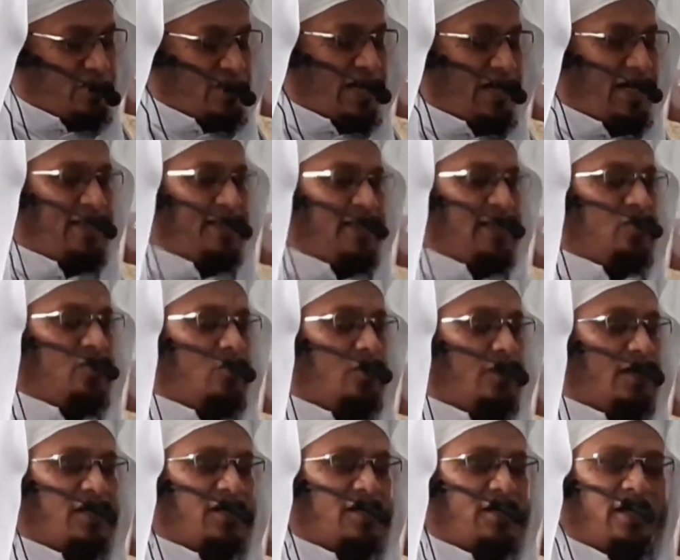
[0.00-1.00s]
शहादत को
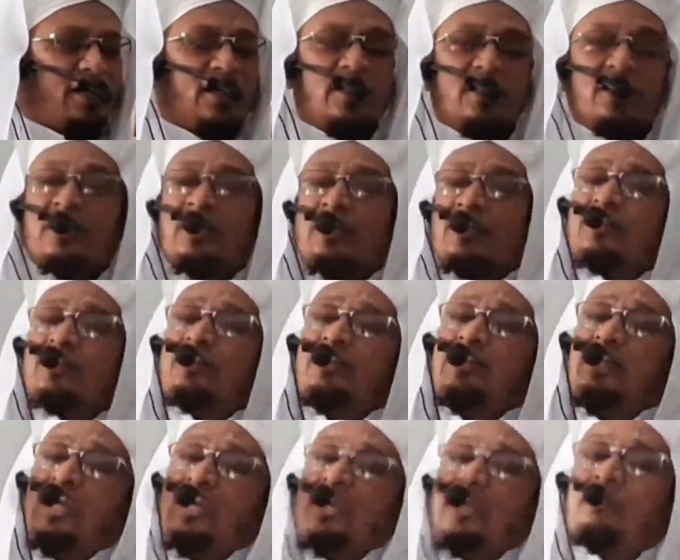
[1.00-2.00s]
रखकर
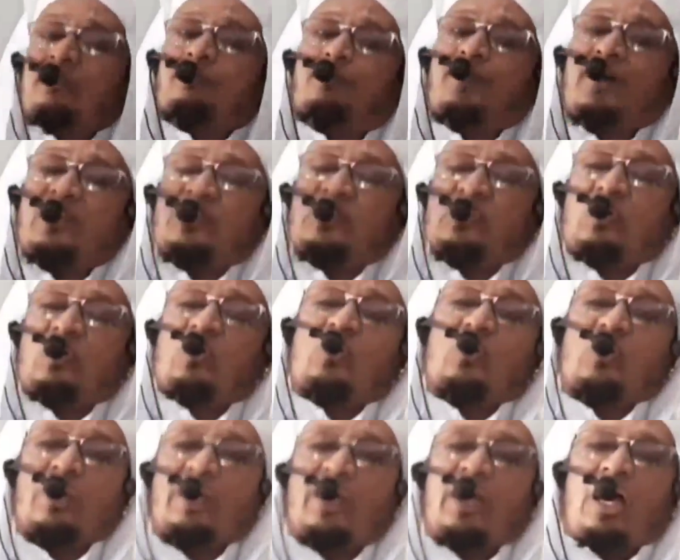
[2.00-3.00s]
दीन पर जो
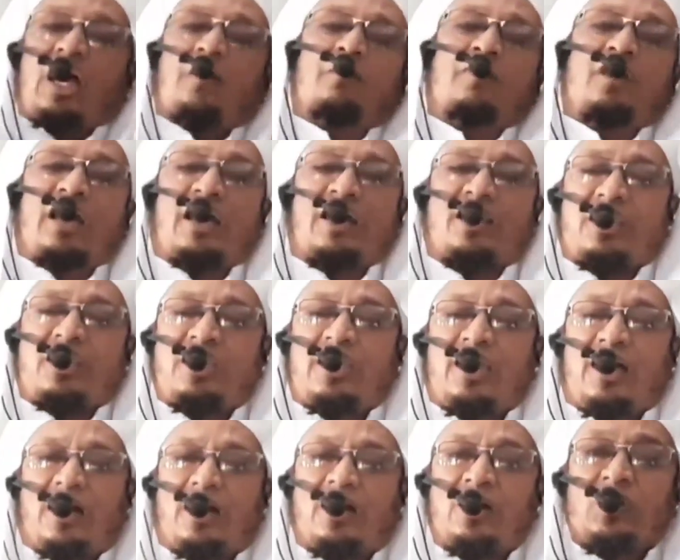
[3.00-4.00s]
लोगों ने हमला
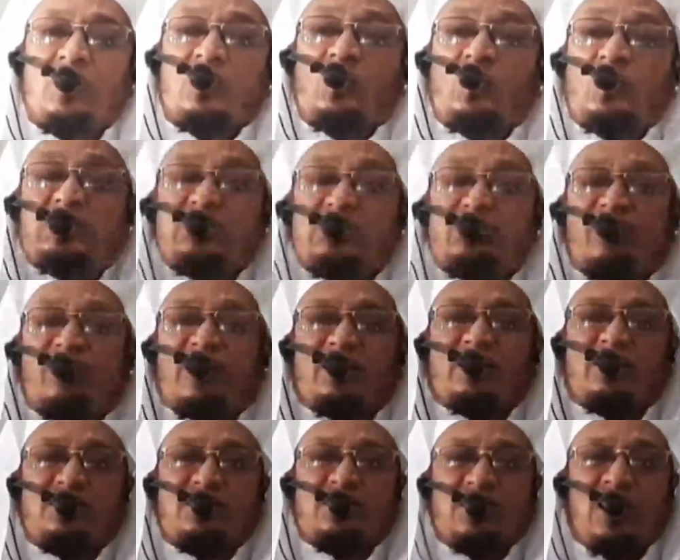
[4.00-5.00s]
किया उस
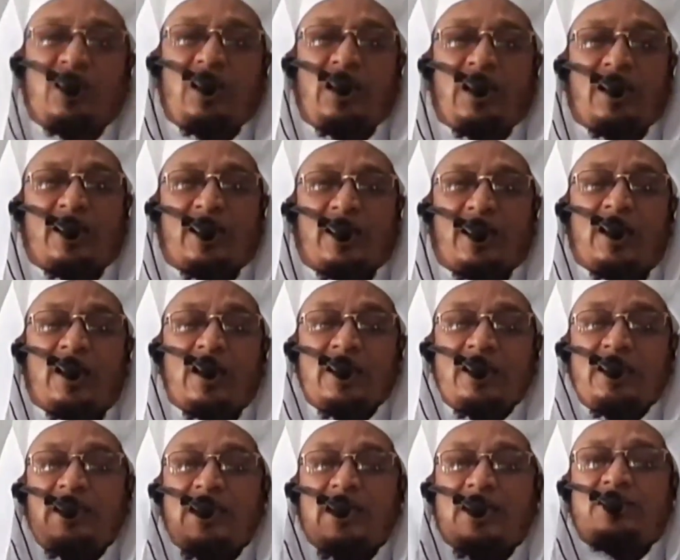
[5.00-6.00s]
वक्त से लेकर
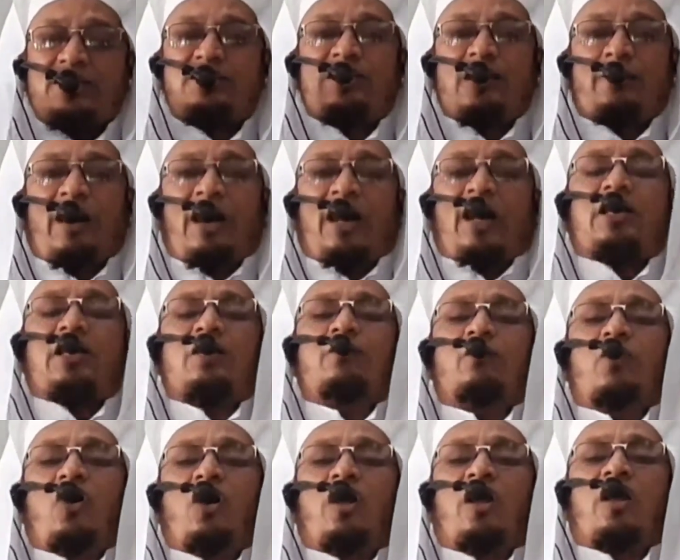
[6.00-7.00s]
ये जमात
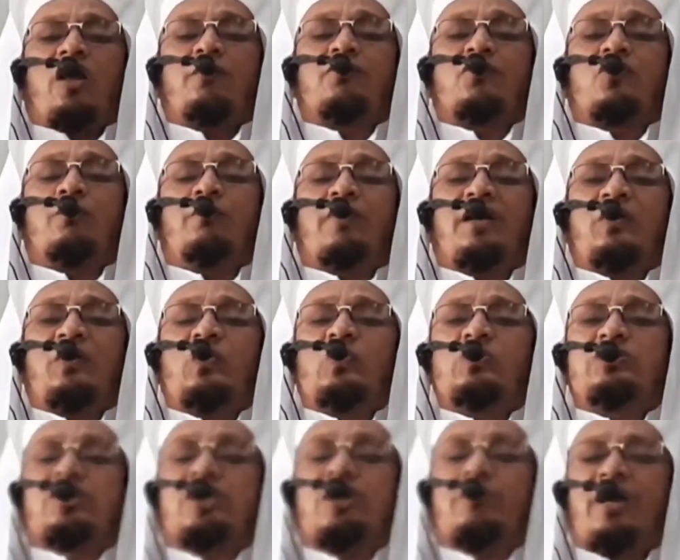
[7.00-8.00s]
मुहर्रम को
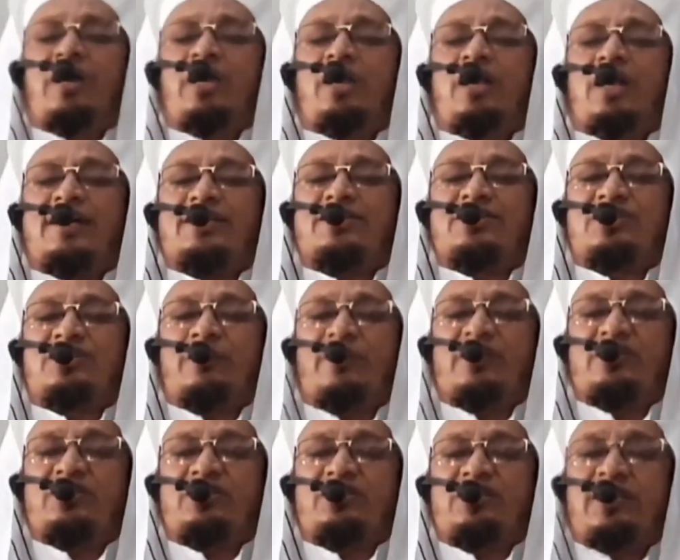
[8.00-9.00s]
मनहूस का महीना
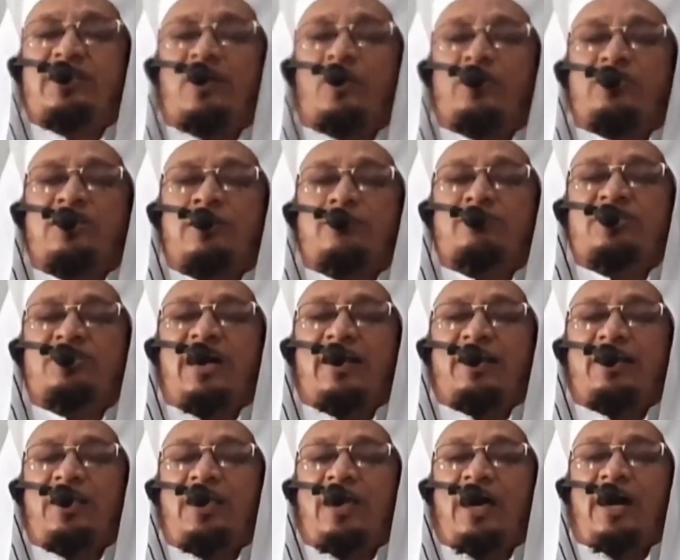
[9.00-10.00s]
समझती और
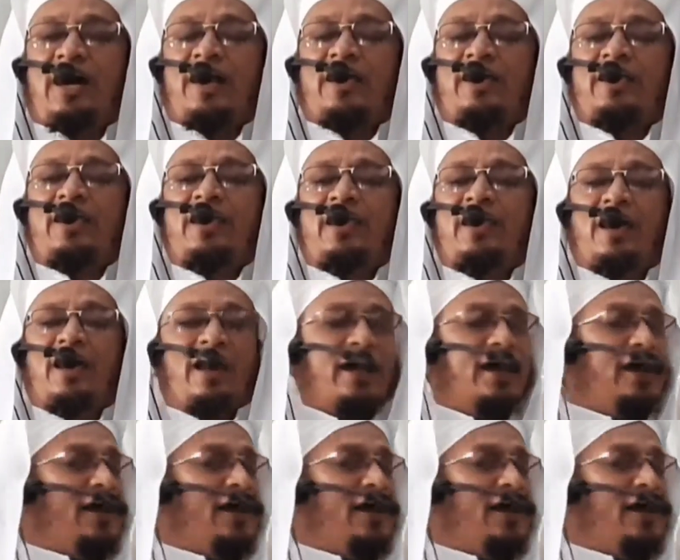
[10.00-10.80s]
समझाती आ रही है